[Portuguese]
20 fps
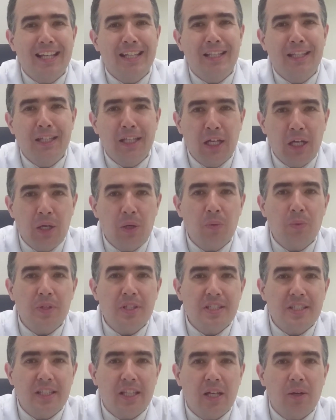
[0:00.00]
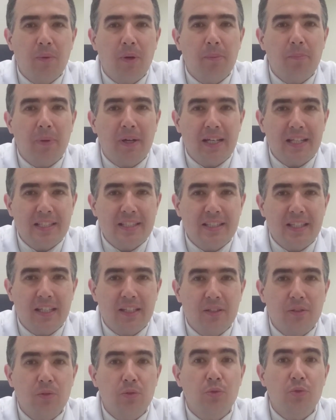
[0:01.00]
não estão
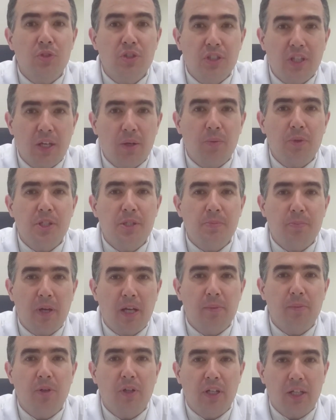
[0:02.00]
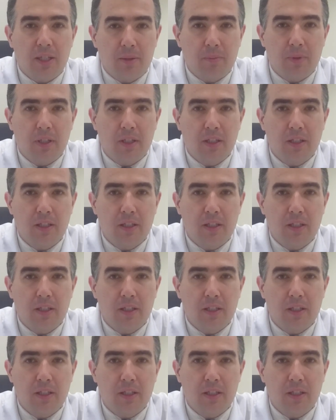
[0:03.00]
aparecendo no seu espermograma.